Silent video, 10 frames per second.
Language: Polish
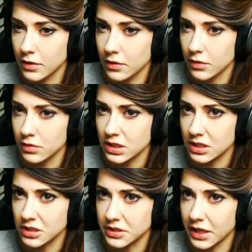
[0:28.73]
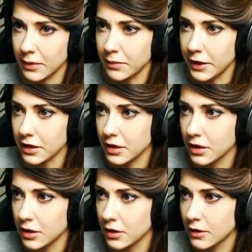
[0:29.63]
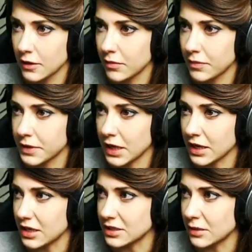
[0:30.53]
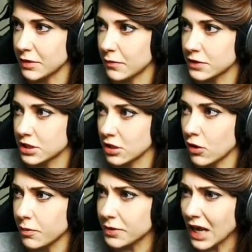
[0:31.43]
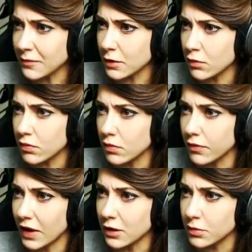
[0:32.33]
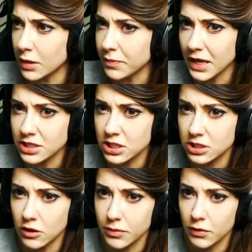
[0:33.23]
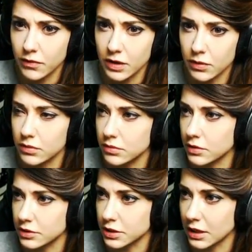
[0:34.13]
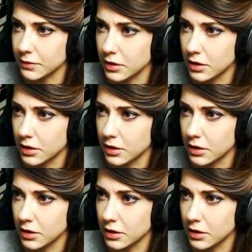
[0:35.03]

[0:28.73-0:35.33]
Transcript: Tu jest jakiś zamek ptaka, zabijemy wszystko. Oj, ptak mnie uwalił, mnie ptaszysko mnie uwaliło. Nożyczkami.